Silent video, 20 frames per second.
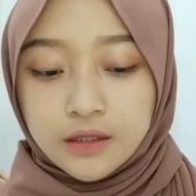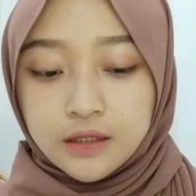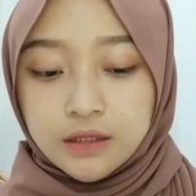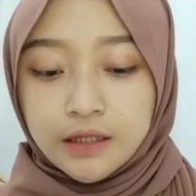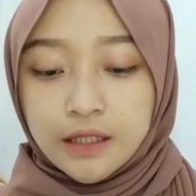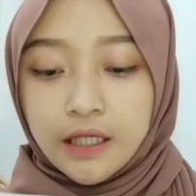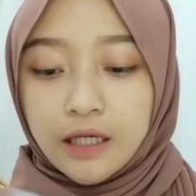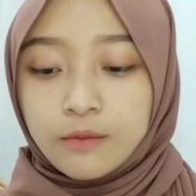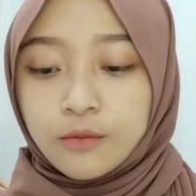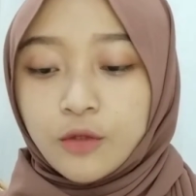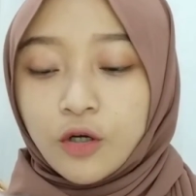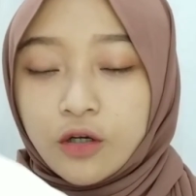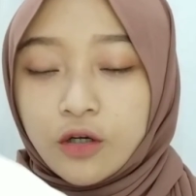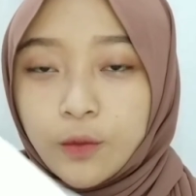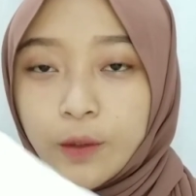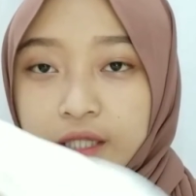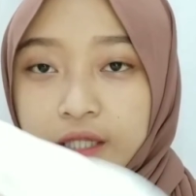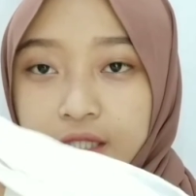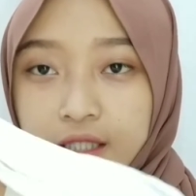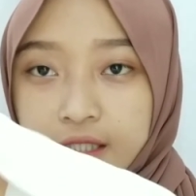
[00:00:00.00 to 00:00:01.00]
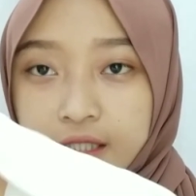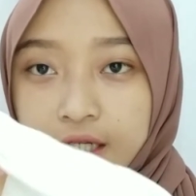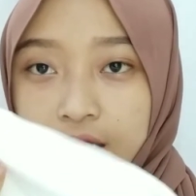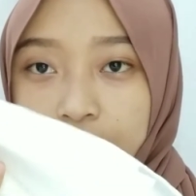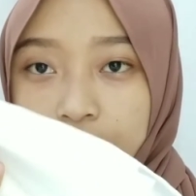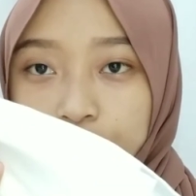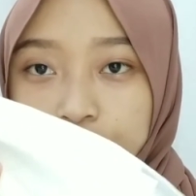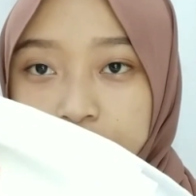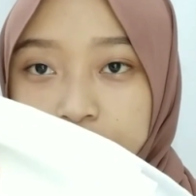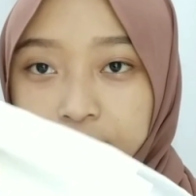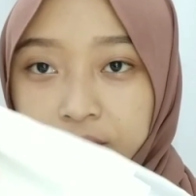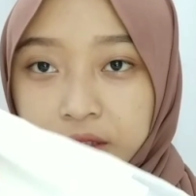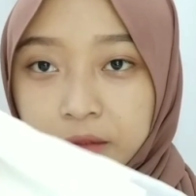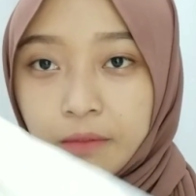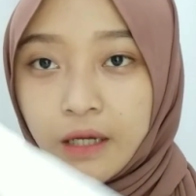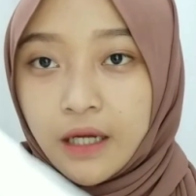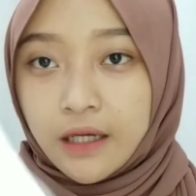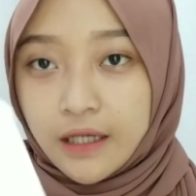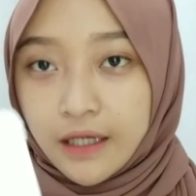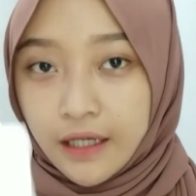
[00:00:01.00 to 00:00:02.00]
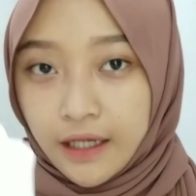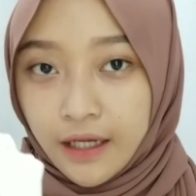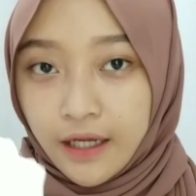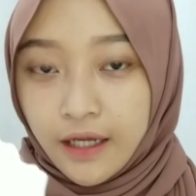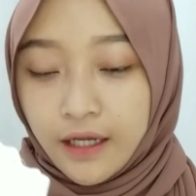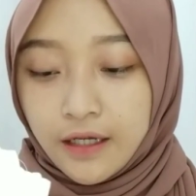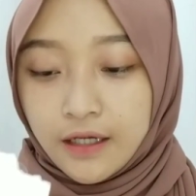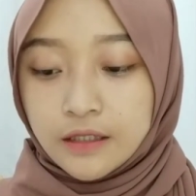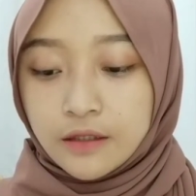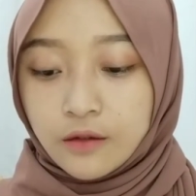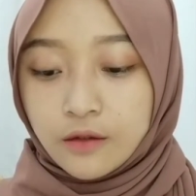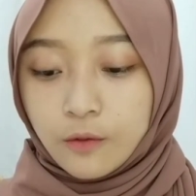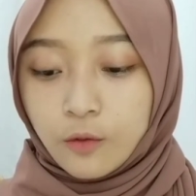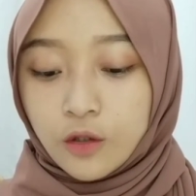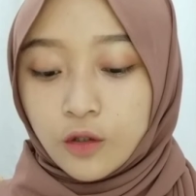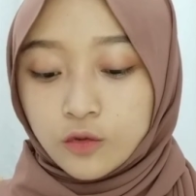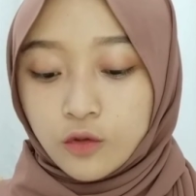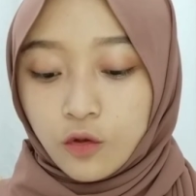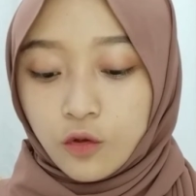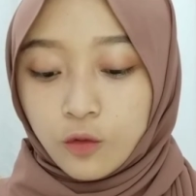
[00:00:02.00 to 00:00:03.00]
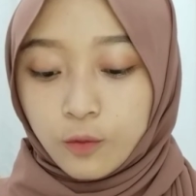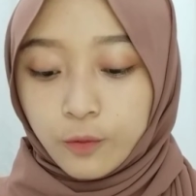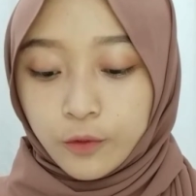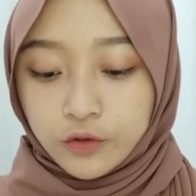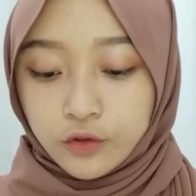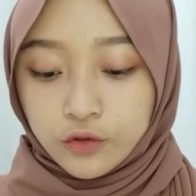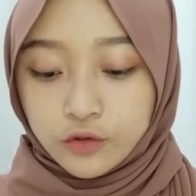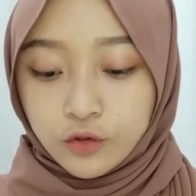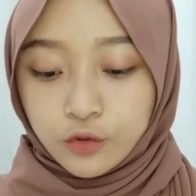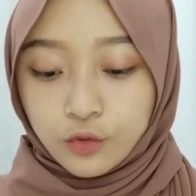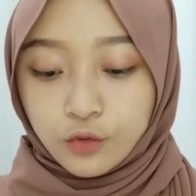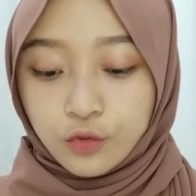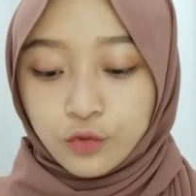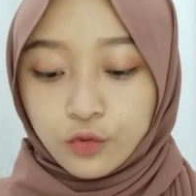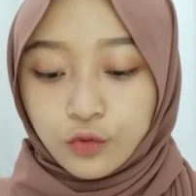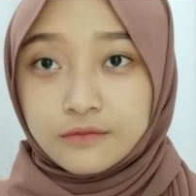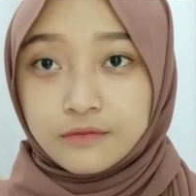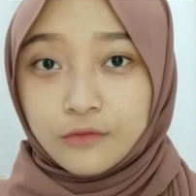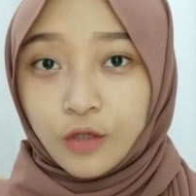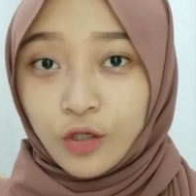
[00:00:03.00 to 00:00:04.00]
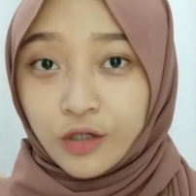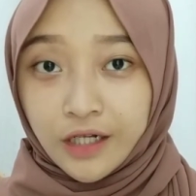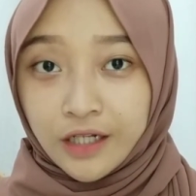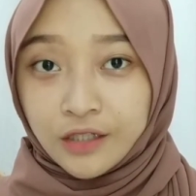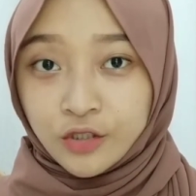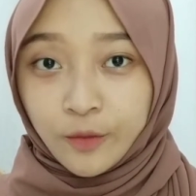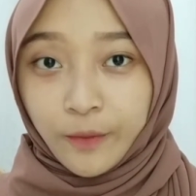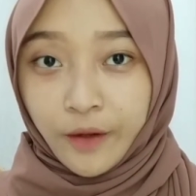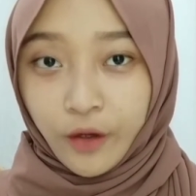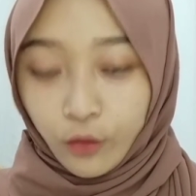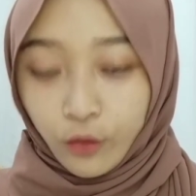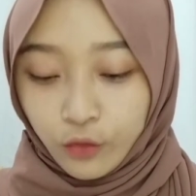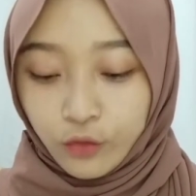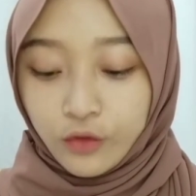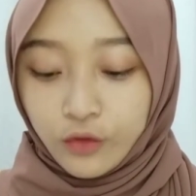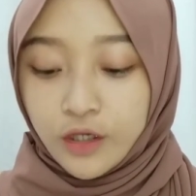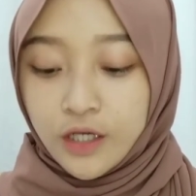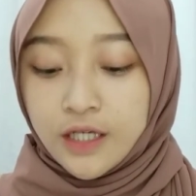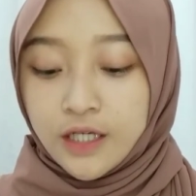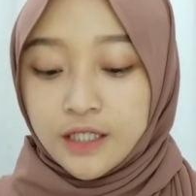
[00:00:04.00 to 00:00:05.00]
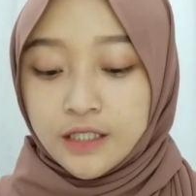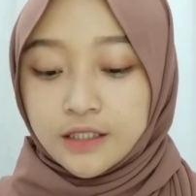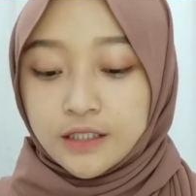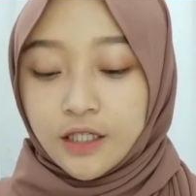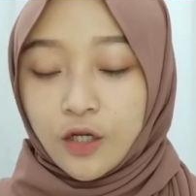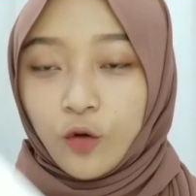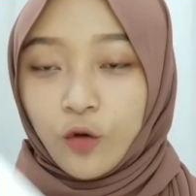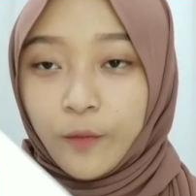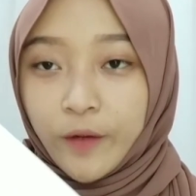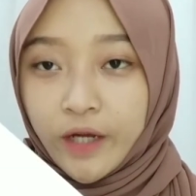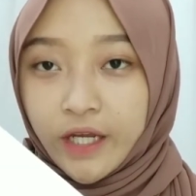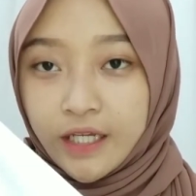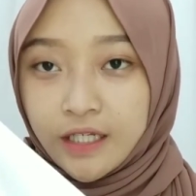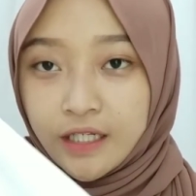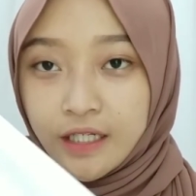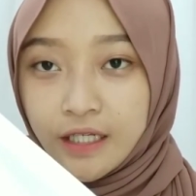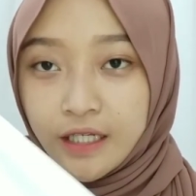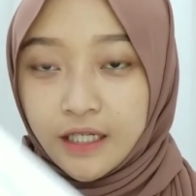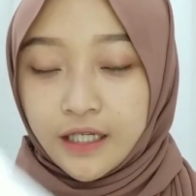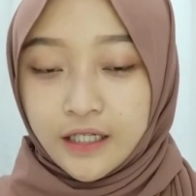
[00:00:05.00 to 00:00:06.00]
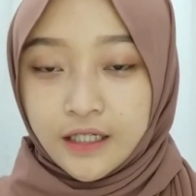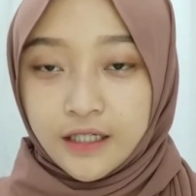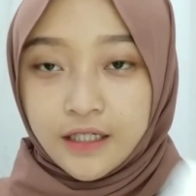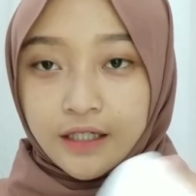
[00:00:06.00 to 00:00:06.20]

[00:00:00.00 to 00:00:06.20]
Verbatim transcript: yang broken white ini aku sempet pakai waktu aku photoshoot untuk online shop aku jadi aku pakai ini